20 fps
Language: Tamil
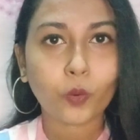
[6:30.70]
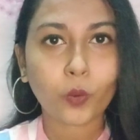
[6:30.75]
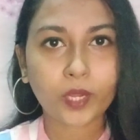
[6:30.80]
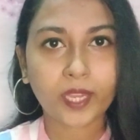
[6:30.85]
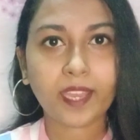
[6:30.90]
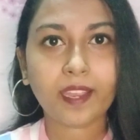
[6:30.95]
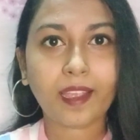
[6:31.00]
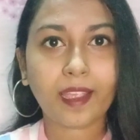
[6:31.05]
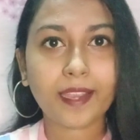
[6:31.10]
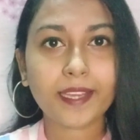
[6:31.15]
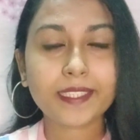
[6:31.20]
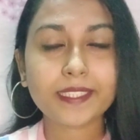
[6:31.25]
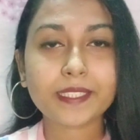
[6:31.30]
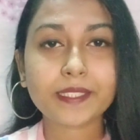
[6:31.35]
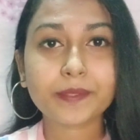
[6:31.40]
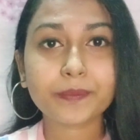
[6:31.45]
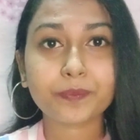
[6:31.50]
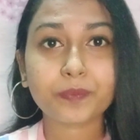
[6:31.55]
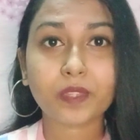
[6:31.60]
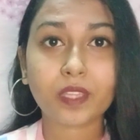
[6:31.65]
ஓகே காய்ஸ்
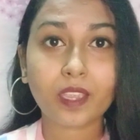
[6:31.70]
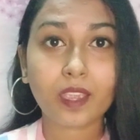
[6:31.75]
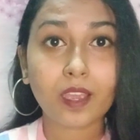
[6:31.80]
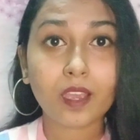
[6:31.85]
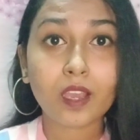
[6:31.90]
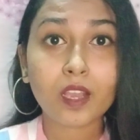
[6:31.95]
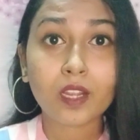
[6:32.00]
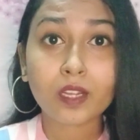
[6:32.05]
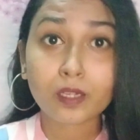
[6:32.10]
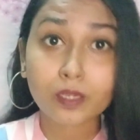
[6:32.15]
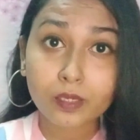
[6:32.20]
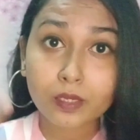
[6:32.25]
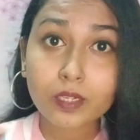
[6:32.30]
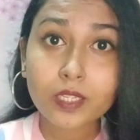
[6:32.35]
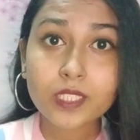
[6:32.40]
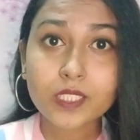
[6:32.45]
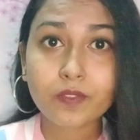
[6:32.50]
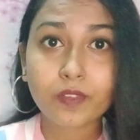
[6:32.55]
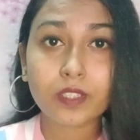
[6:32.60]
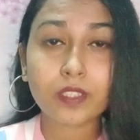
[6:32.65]

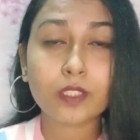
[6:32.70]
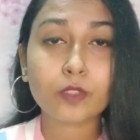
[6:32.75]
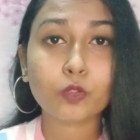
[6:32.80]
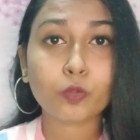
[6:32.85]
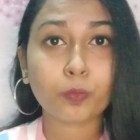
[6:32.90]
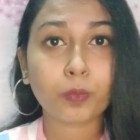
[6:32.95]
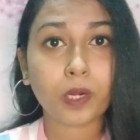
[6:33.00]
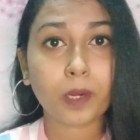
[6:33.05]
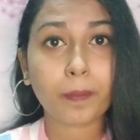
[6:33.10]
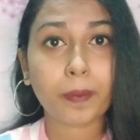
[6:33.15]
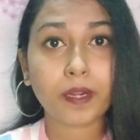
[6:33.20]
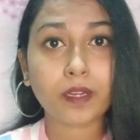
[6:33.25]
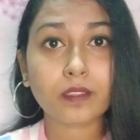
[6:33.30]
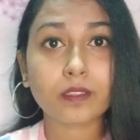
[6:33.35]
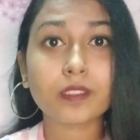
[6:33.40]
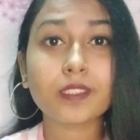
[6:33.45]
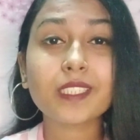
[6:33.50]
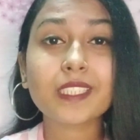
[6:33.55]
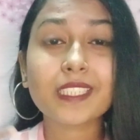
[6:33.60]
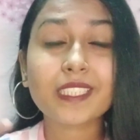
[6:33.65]
கேர்ள்ஸ் வந்து சூப்பராக
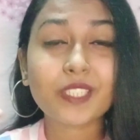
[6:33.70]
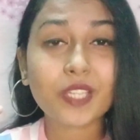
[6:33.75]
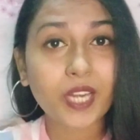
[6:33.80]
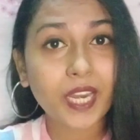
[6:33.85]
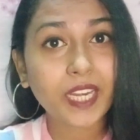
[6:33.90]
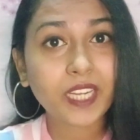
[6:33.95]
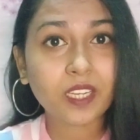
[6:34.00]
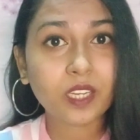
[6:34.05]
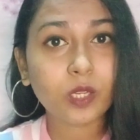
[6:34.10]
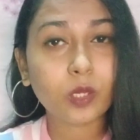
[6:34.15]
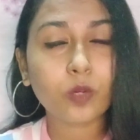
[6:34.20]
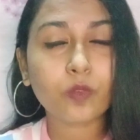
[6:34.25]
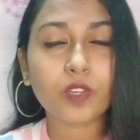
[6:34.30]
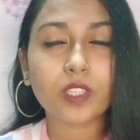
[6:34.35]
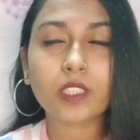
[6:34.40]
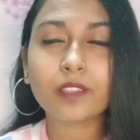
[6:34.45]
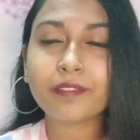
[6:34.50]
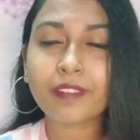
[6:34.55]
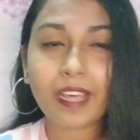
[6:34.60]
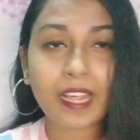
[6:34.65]
பண்ணுது ஸ்ட்ரெயிட்னிங்கும்
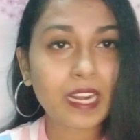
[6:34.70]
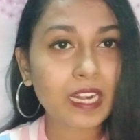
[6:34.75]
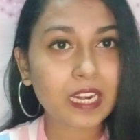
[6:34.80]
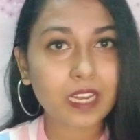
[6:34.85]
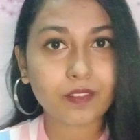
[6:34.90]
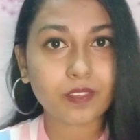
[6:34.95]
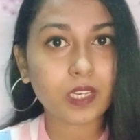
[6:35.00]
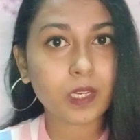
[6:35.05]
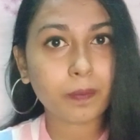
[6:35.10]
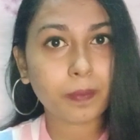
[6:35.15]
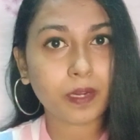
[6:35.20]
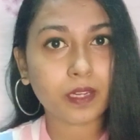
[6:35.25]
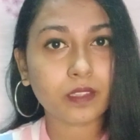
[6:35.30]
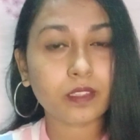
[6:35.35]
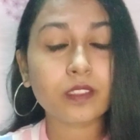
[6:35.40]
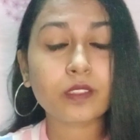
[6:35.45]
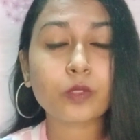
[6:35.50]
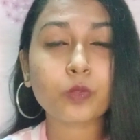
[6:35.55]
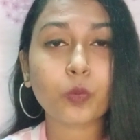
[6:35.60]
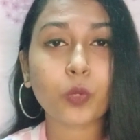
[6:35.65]
வந்து வேறு லெவலில்
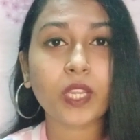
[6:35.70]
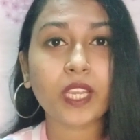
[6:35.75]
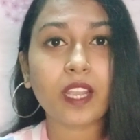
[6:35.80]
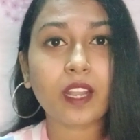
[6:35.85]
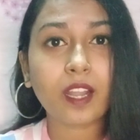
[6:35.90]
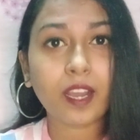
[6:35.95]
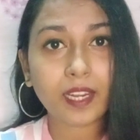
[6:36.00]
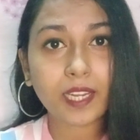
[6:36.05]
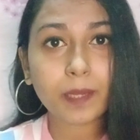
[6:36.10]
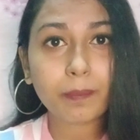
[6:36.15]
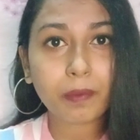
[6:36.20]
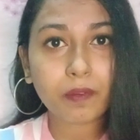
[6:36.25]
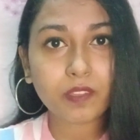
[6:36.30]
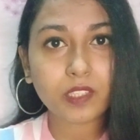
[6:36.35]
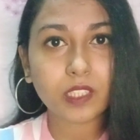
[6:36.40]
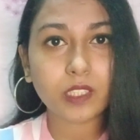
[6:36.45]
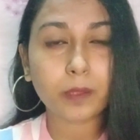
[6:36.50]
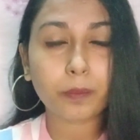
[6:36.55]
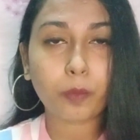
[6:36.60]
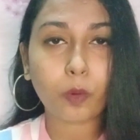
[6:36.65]
பண்ணுது ஸோ நீங்கள் கண்டிப்பாக
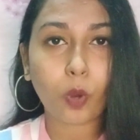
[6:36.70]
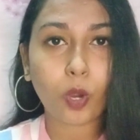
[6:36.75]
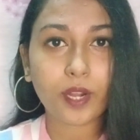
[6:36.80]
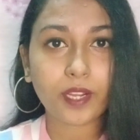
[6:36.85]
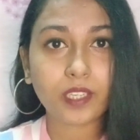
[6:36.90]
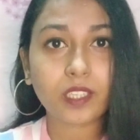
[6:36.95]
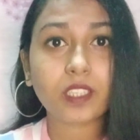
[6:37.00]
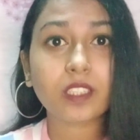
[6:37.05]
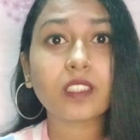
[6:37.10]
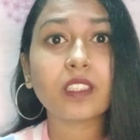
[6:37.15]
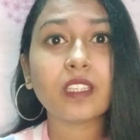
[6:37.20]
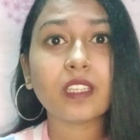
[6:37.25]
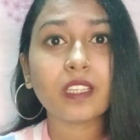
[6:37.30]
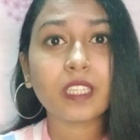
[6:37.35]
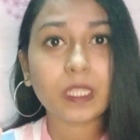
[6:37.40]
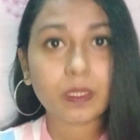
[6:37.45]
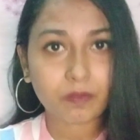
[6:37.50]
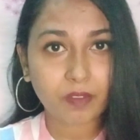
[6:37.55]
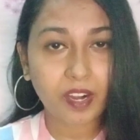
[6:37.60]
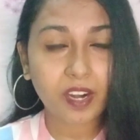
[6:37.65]
வந்து இந்த ப்ராடக்ட்
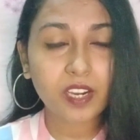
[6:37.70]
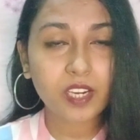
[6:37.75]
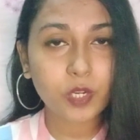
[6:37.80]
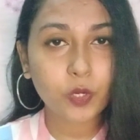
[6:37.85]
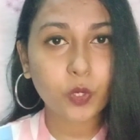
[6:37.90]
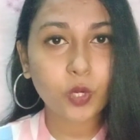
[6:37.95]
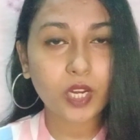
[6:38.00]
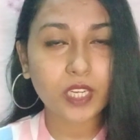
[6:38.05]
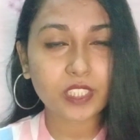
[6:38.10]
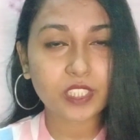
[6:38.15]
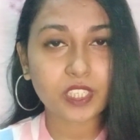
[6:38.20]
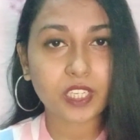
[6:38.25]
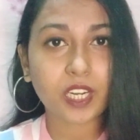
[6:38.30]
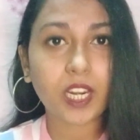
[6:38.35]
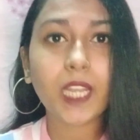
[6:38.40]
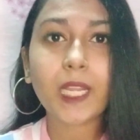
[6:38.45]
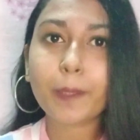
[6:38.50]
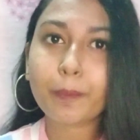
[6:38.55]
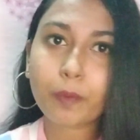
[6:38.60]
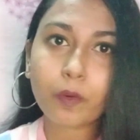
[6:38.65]
வாங்கினோன்னு
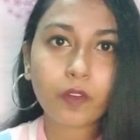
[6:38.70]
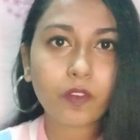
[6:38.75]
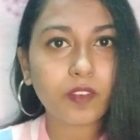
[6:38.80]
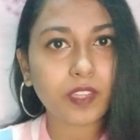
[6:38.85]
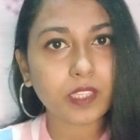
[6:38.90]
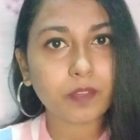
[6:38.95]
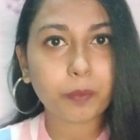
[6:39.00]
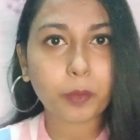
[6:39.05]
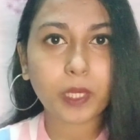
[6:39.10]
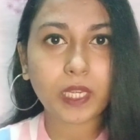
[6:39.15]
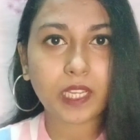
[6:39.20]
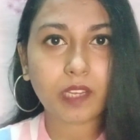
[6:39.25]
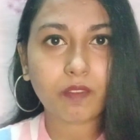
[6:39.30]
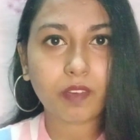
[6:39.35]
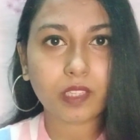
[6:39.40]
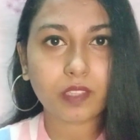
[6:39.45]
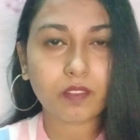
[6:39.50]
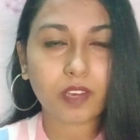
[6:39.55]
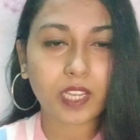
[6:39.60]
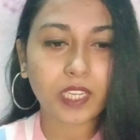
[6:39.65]
நினச்சிங்கன்னா இப்போவே வந்து போய் நீங்கள்
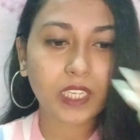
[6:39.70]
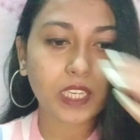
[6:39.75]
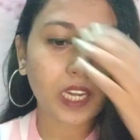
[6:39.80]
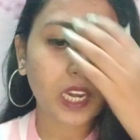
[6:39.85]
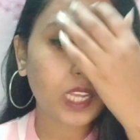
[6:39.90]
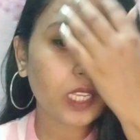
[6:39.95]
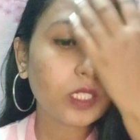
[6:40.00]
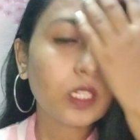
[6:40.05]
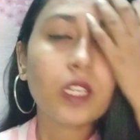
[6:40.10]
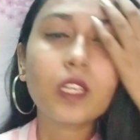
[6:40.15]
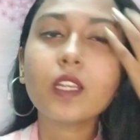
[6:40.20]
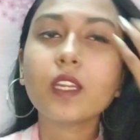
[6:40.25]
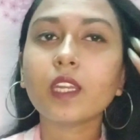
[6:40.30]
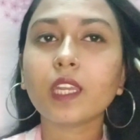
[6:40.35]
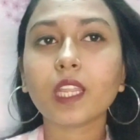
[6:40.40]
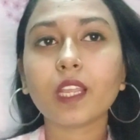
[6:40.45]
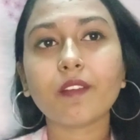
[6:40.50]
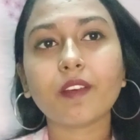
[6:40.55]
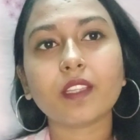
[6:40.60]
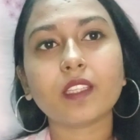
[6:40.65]
வந்து வாங்கிக்கலாம்
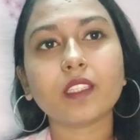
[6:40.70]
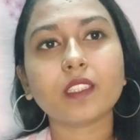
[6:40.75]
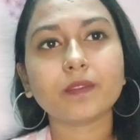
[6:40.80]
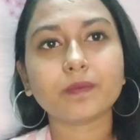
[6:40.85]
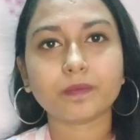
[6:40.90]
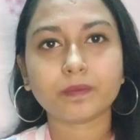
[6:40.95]
நீங்கள் வந்து